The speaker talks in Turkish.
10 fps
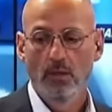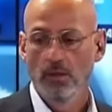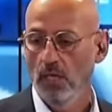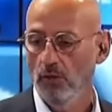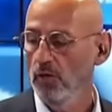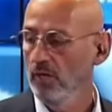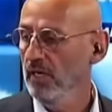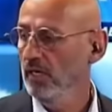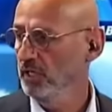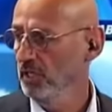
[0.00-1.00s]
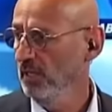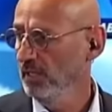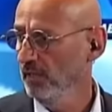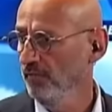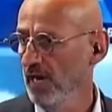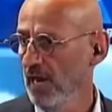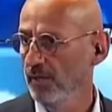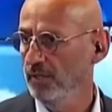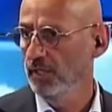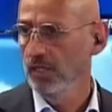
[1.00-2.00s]
Ya görevden kaçılmaz dedi
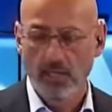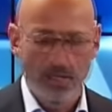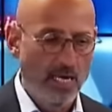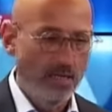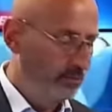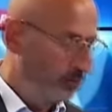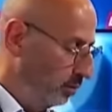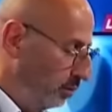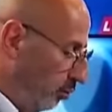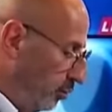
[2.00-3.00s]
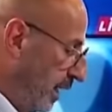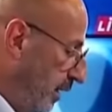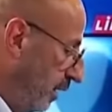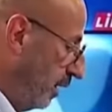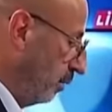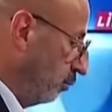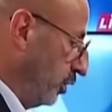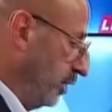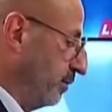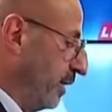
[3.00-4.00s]
Fenerbahçe dedi. Yani o yüzden bu
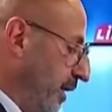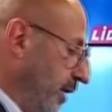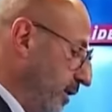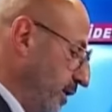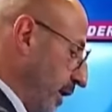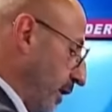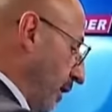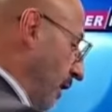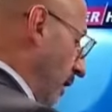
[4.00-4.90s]
isimleri işte